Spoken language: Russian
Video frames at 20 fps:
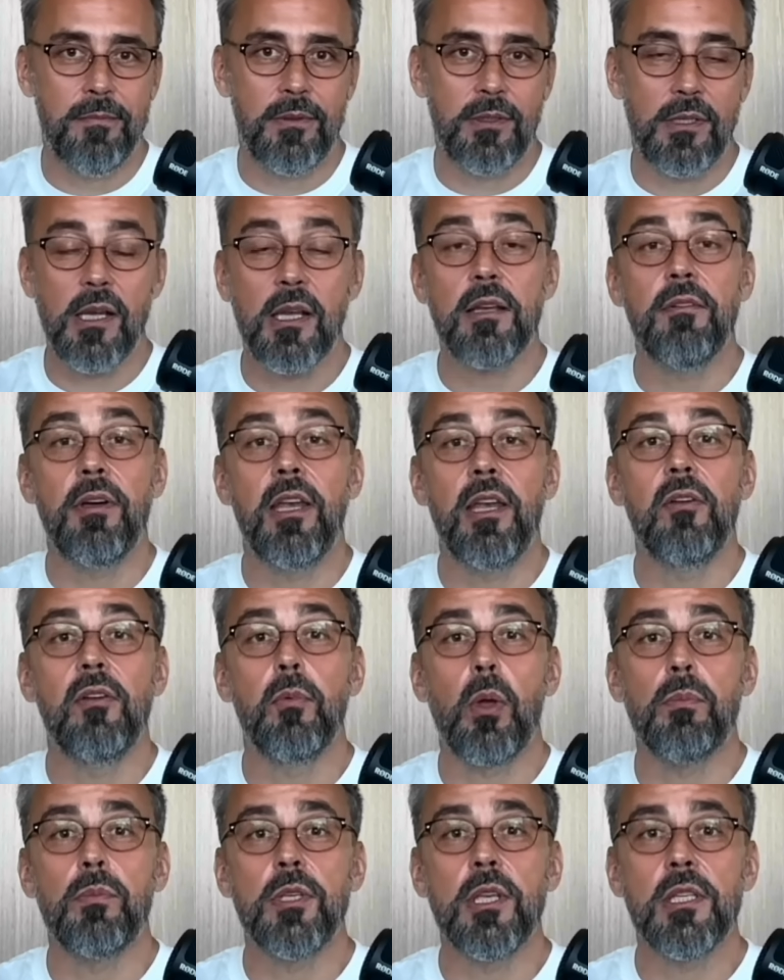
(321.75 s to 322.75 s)
Как говорили в
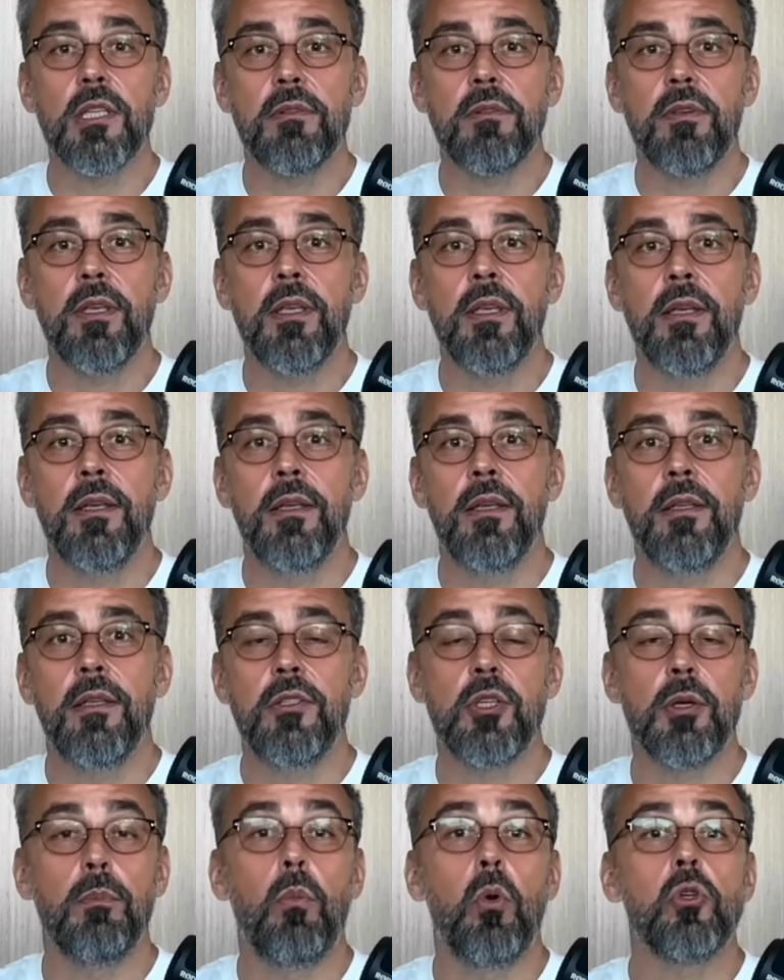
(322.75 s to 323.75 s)
моем детстве,
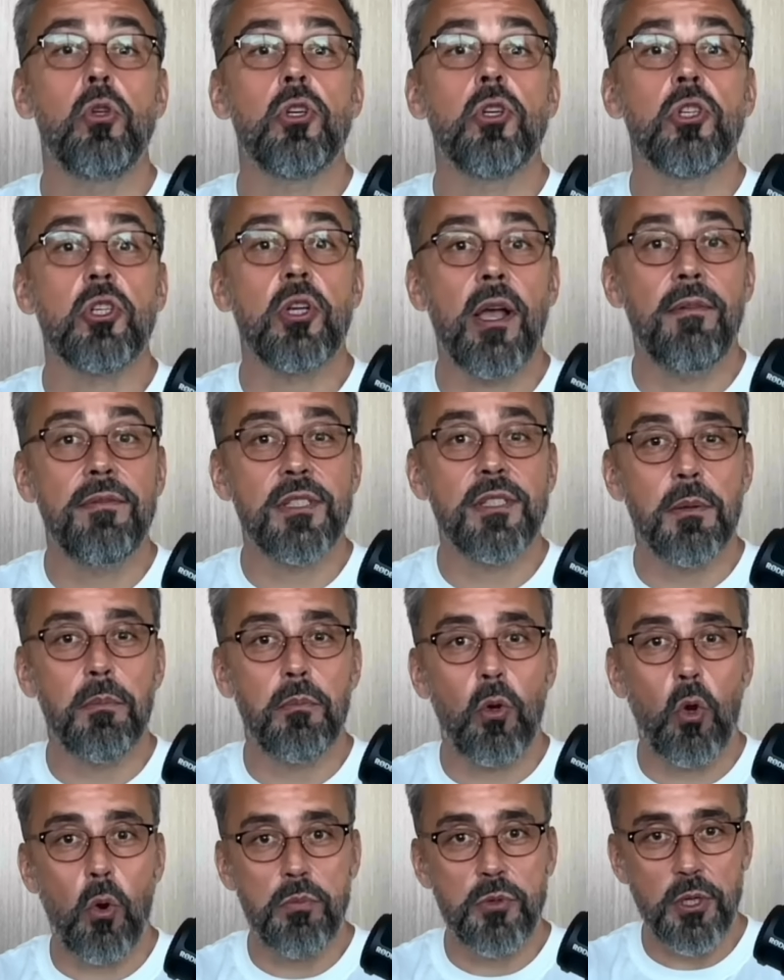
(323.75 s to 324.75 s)
чем больше шкаф, тем
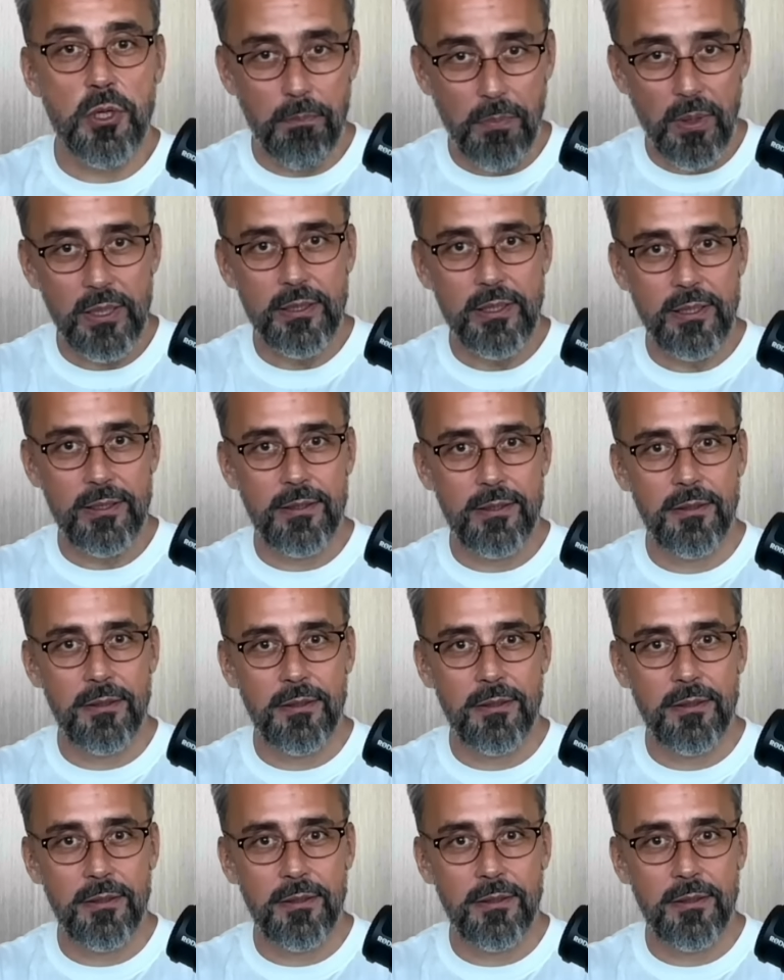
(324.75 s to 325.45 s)
громче падает